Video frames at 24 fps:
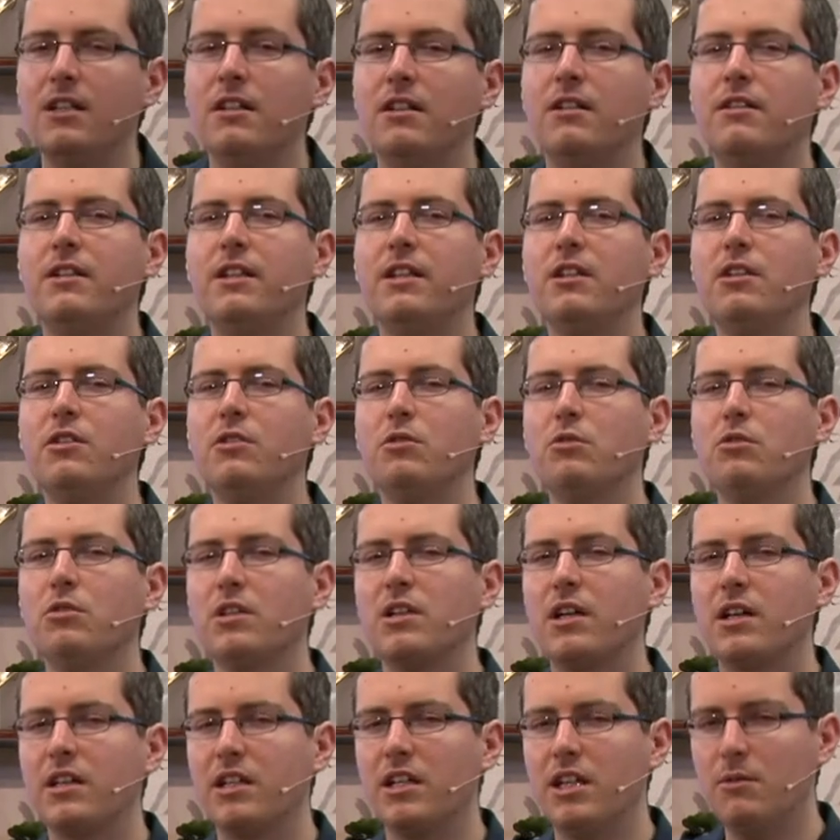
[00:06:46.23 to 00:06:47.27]
nicht nur
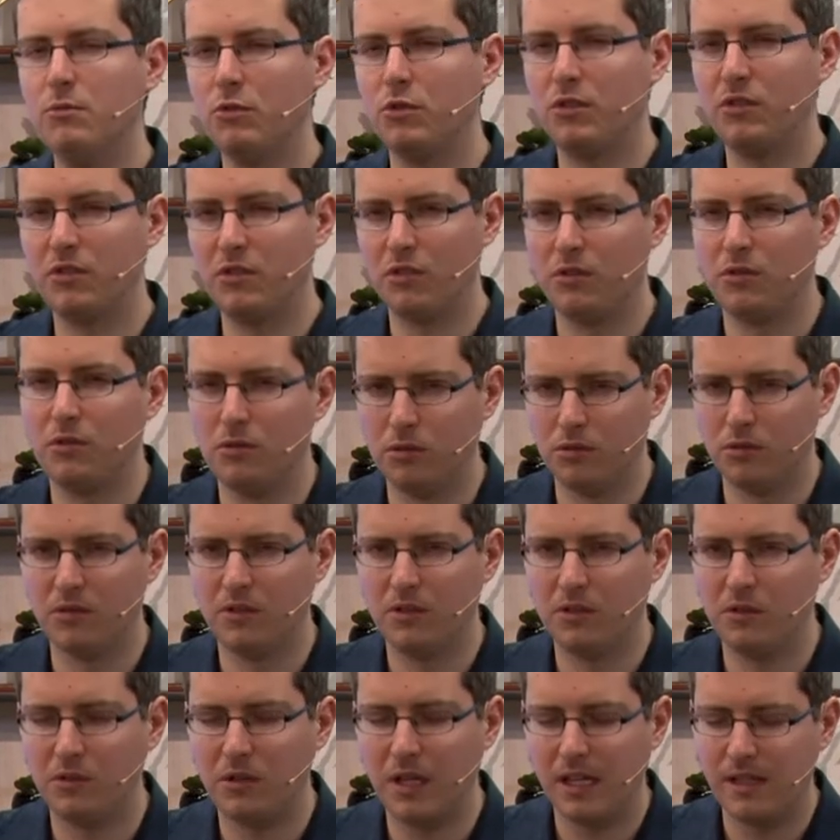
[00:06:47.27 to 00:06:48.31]
nach Emotionen
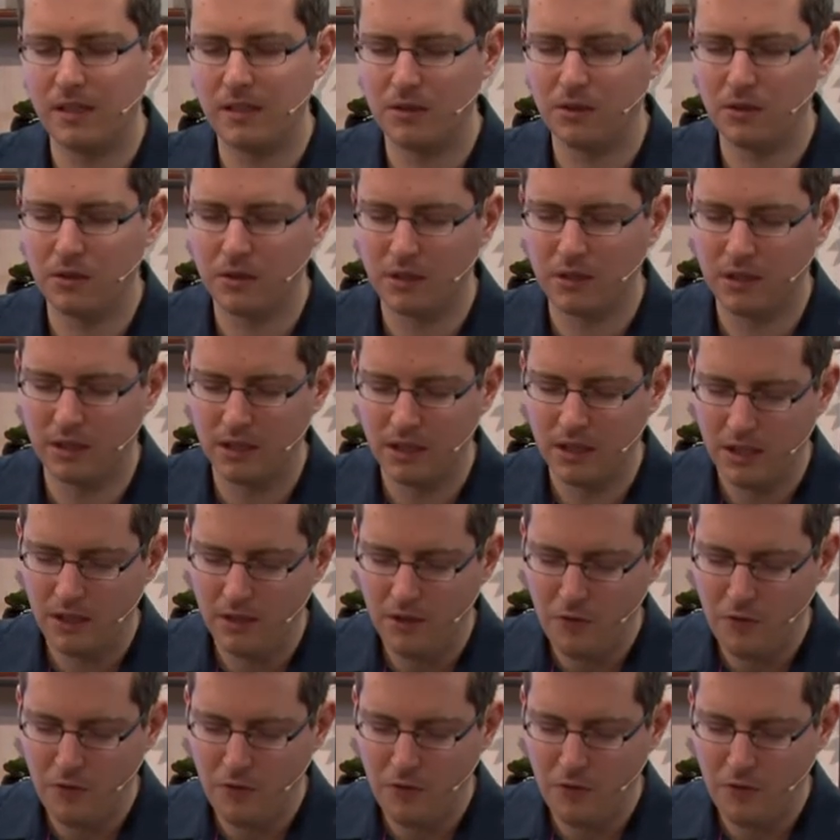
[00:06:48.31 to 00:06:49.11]
zu handeln, sondern